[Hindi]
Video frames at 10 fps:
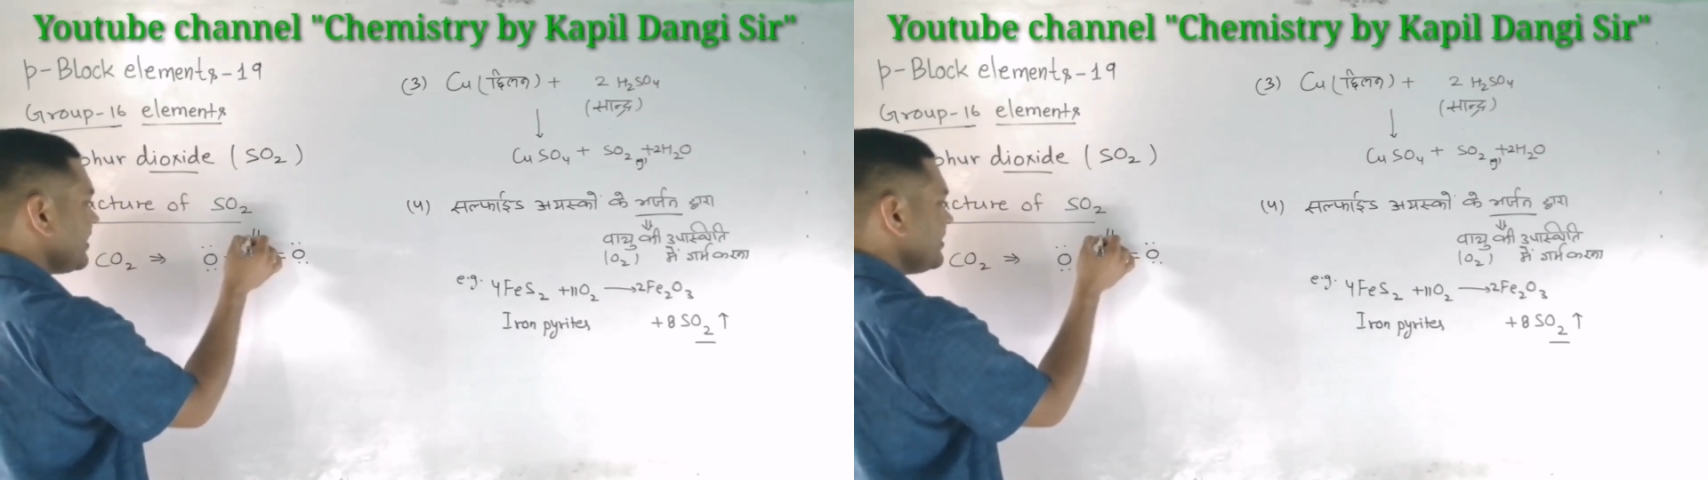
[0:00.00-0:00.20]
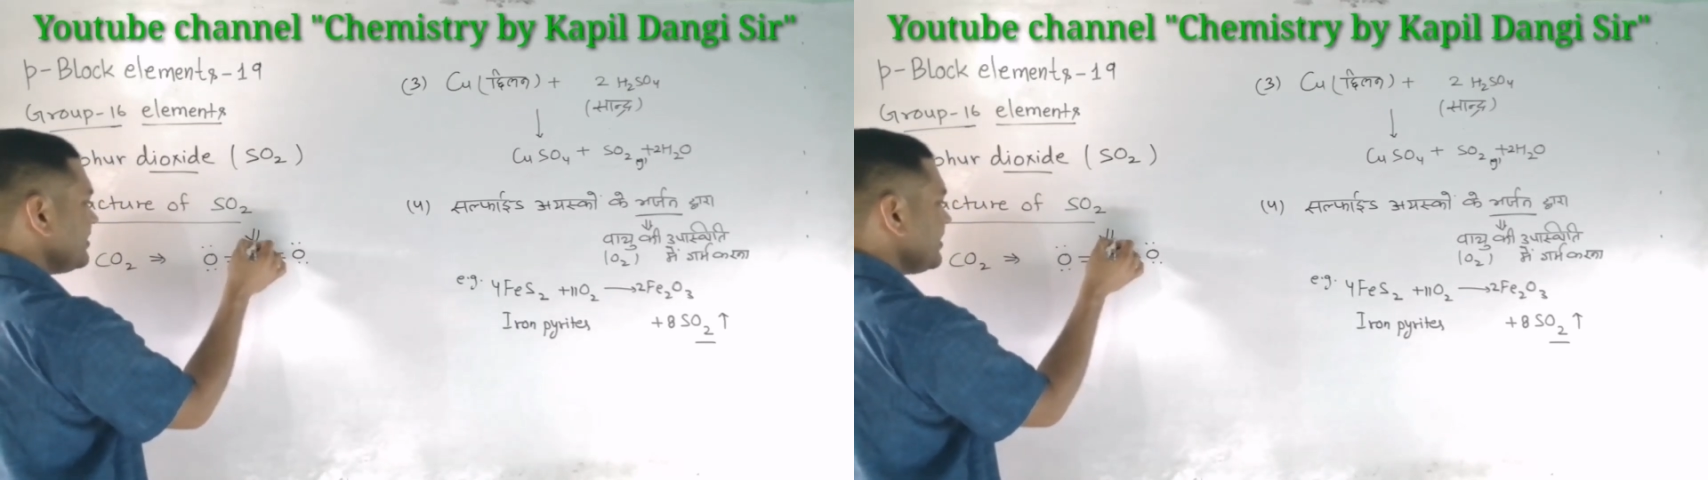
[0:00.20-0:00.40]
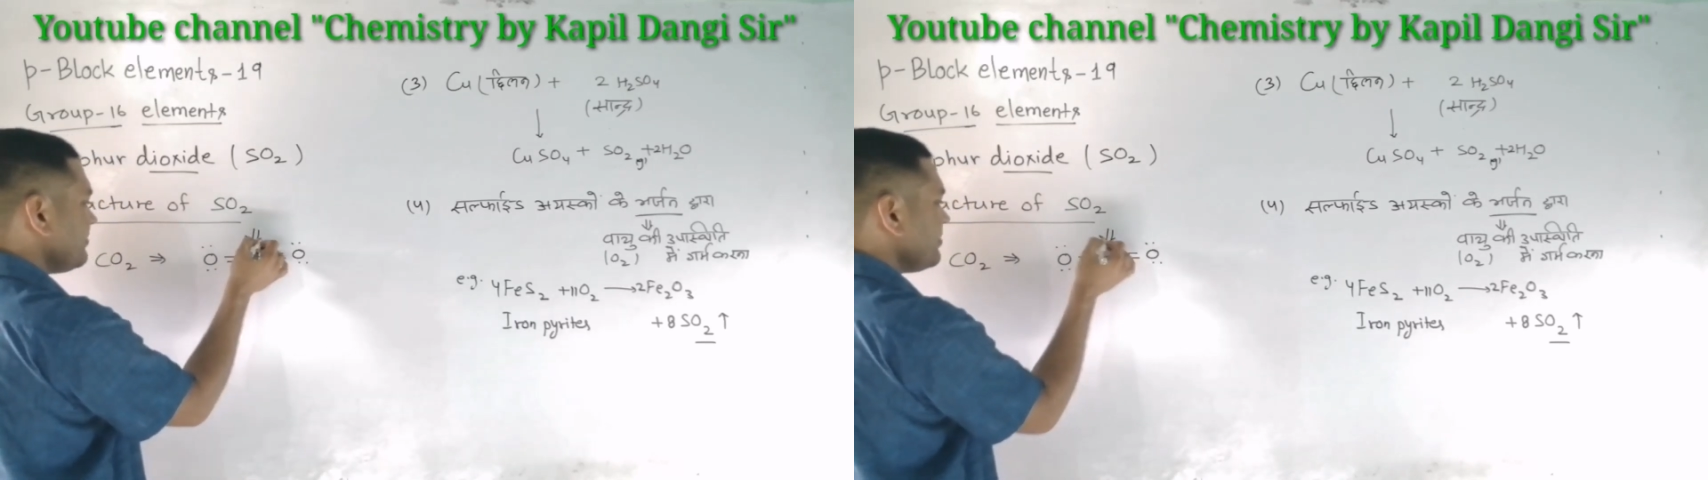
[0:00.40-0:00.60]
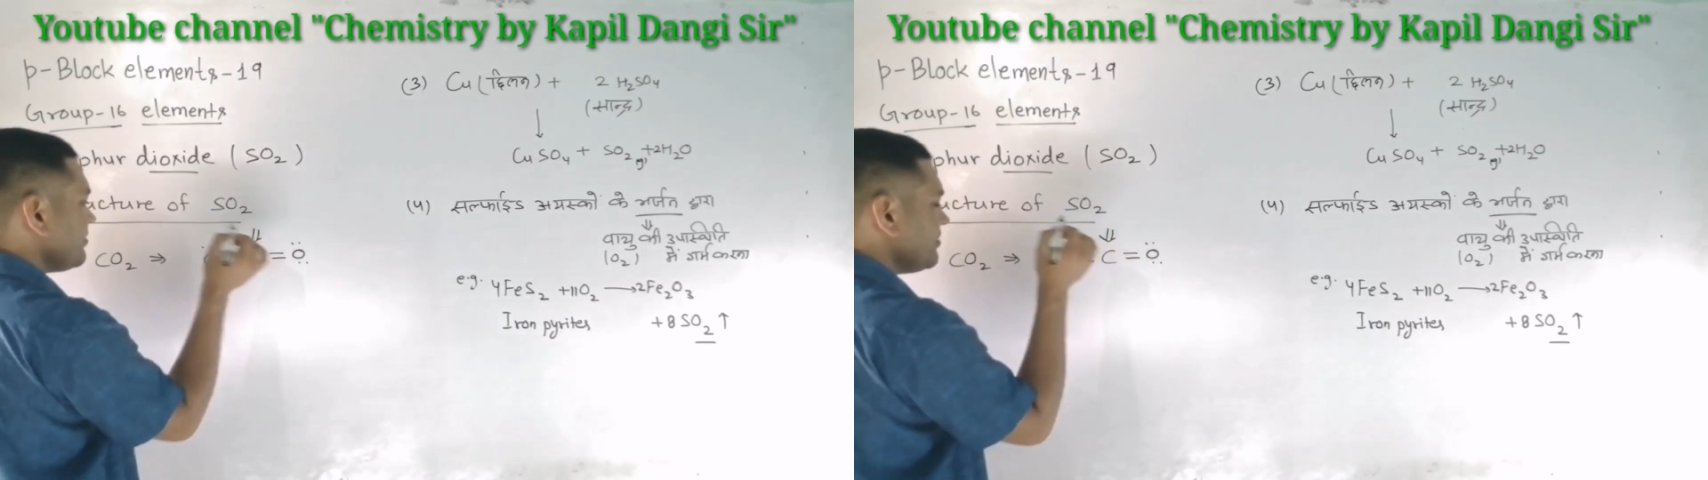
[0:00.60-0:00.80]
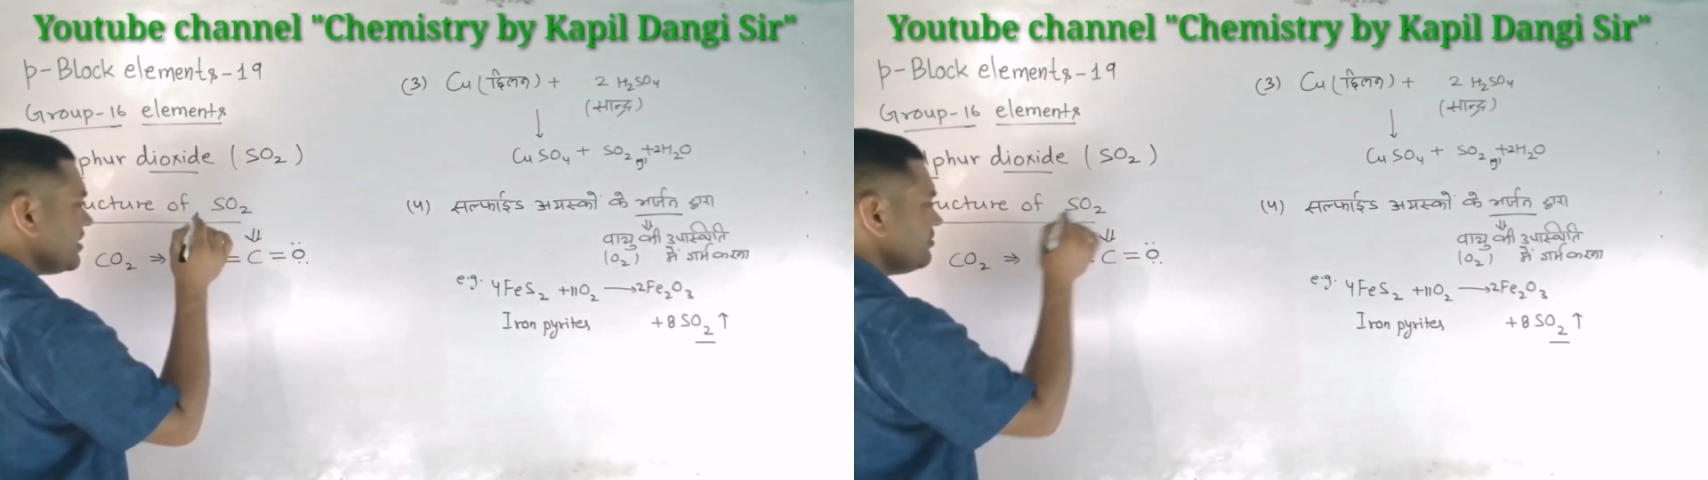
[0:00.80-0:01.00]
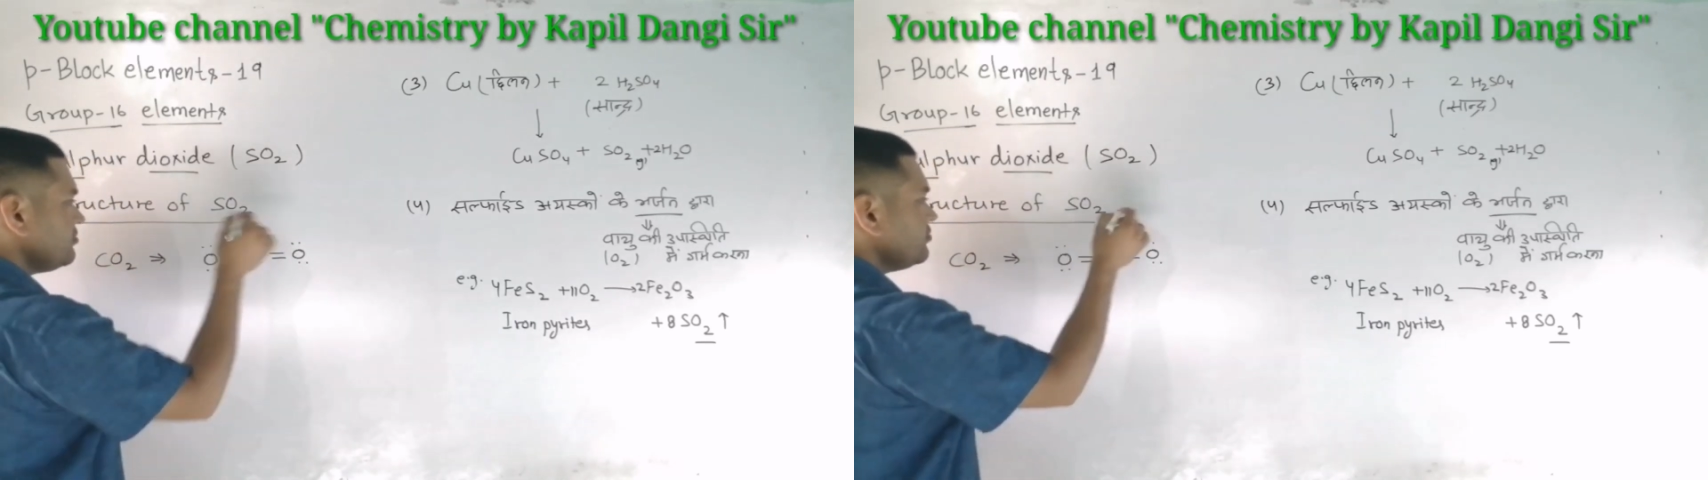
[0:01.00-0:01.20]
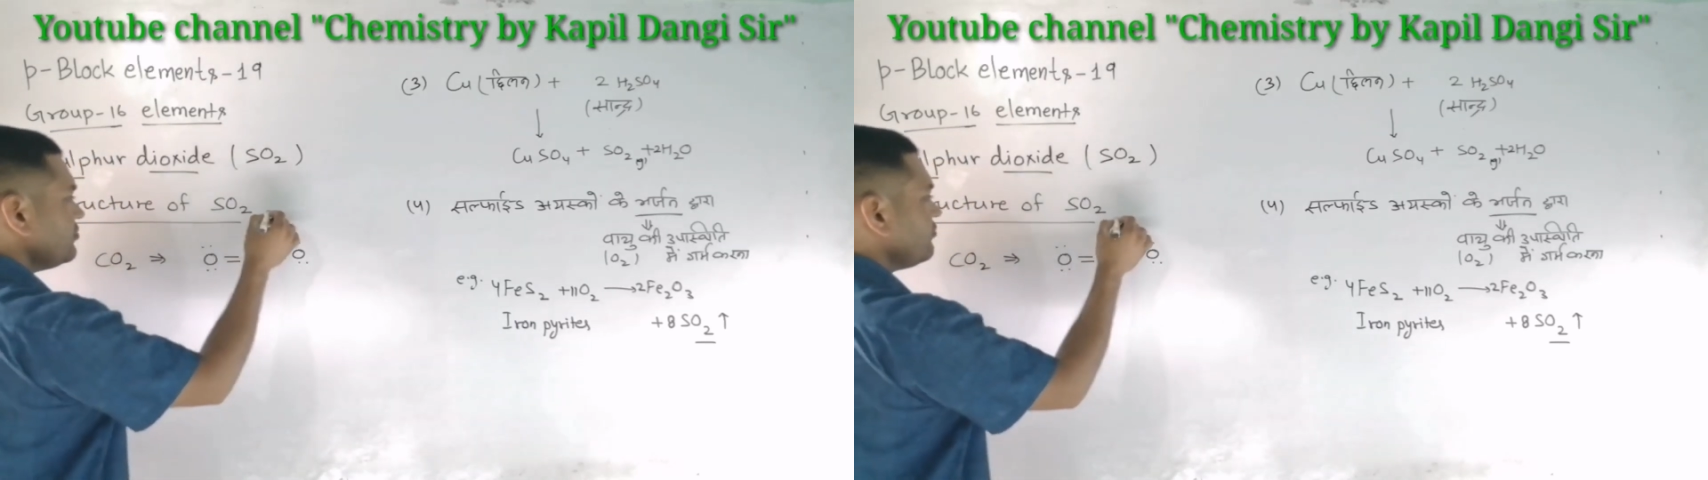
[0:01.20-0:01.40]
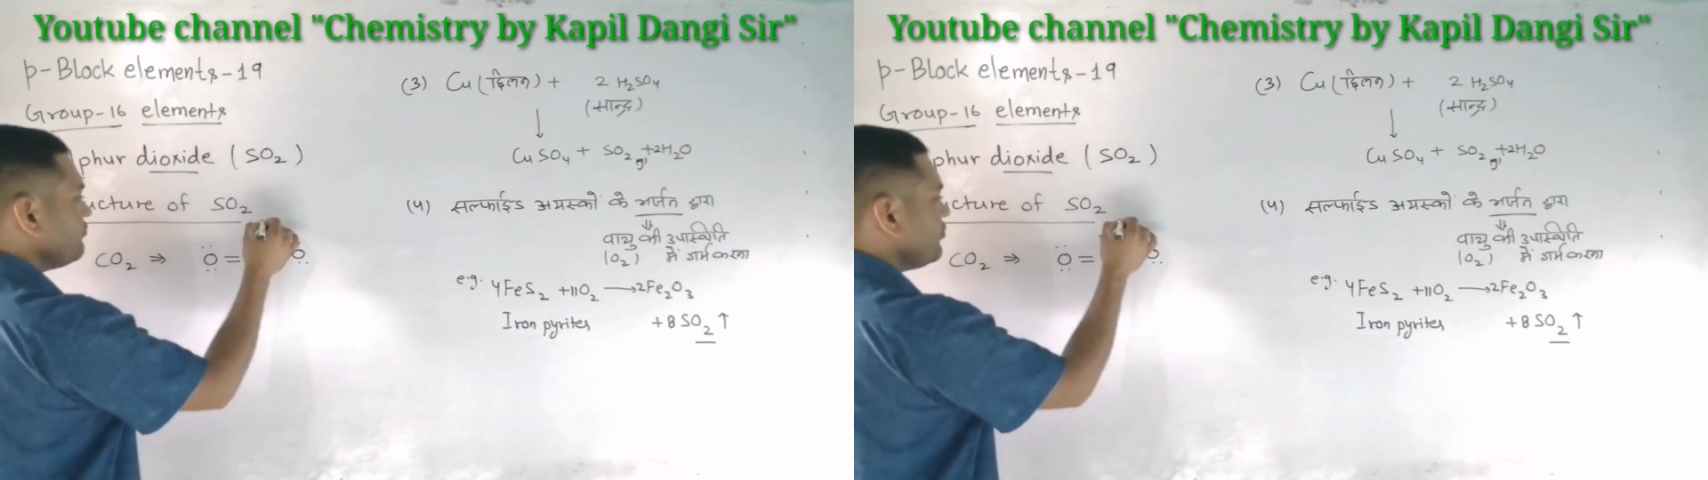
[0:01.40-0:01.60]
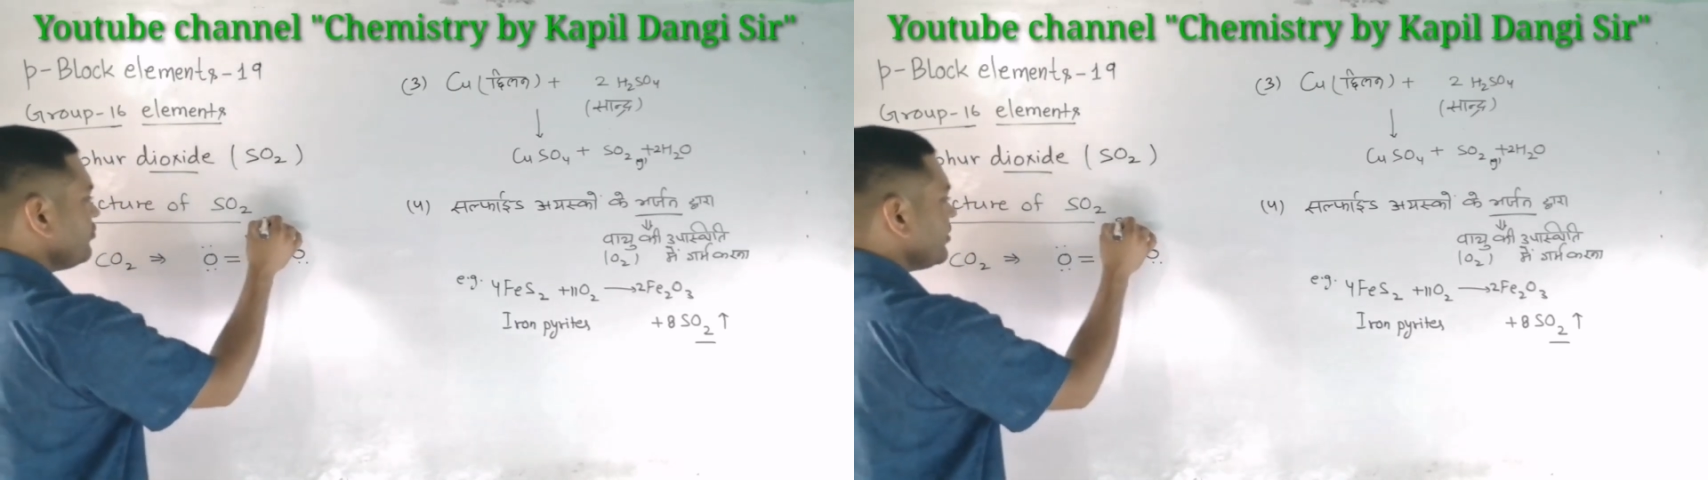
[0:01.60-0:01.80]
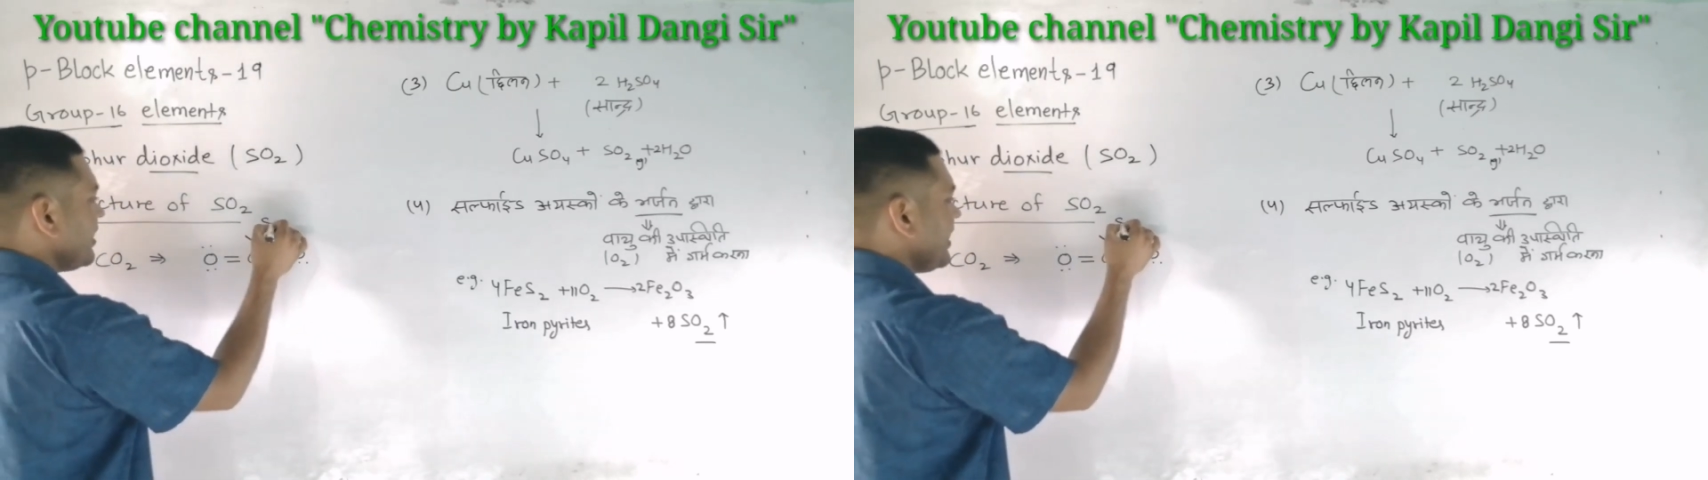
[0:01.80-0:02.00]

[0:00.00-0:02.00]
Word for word: केंद्रीय परमाणु वो